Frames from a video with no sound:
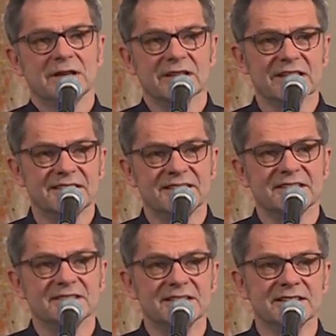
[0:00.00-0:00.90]

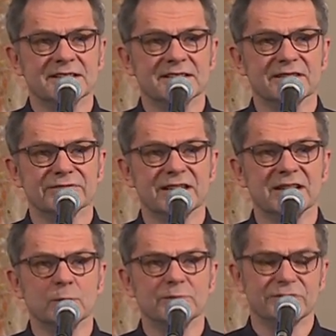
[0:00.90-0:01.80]
resignierter
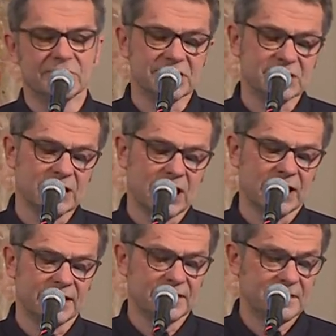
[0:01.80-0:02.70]

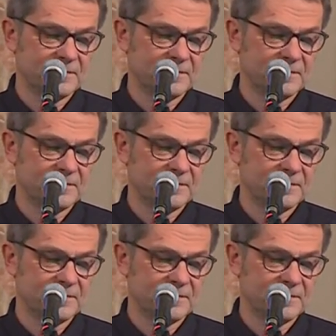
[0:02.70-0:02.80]
Vernünftigkeit